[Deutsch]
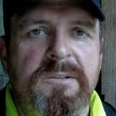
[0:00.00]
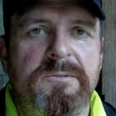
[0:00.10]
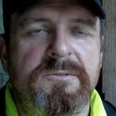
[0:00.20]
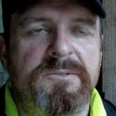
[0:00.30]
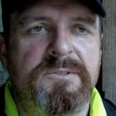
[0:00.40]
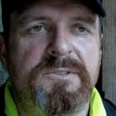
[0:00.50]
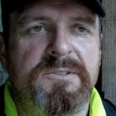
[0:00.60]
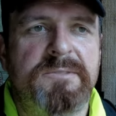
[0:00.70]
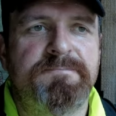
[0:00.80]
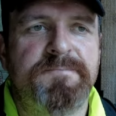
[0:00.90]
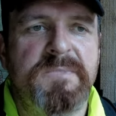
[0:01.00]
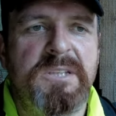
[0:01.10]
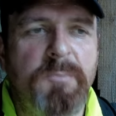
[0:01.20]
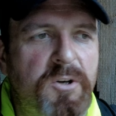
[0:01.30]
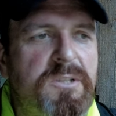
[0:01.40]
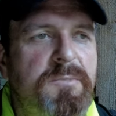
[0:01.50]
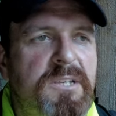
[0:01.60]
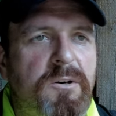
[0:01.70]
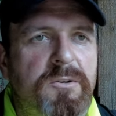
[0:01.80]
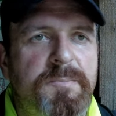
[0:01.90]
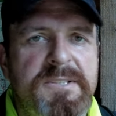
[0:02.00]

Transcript: Und ich möchte mich auch